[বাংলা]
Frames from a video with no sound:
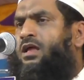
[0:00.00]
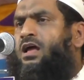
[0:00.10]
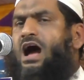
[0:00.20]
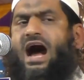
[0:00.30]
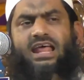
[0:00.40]

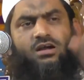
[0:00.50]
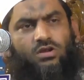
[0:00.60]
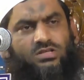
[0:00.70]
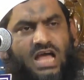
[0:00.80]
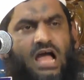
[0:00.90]
আরেক হলো
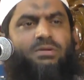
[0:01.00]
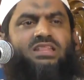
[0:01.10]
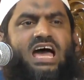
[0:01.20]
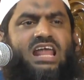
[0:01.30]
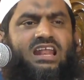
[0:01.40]

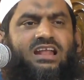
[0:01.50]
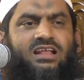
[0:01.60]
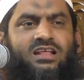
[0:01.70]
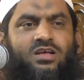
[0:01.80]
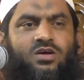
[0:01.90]
সাহাবিদের
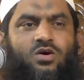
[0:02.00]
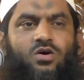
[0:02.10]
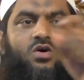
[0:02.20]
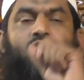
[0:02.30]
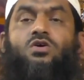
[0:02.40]

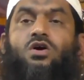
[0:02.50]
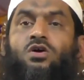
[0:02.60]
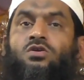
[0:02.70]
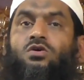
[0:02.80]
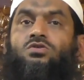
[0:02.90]
অনুকরণ
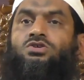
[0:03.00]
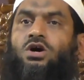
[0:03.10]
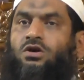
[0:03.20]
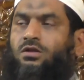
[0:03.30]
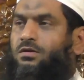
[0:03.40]

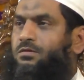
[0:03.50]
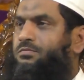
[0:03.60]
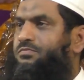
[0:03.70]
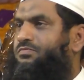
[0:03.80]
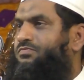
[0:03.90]
অনুসরণ
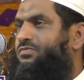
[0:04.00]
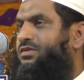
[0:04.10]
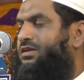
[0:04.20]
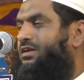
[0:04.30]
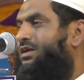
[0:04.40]
অনুসরণ
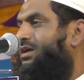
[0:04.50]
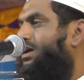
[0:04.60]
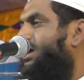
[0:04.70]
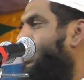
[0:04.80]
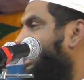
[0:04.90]

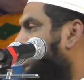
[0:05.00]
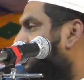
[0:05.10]
এখন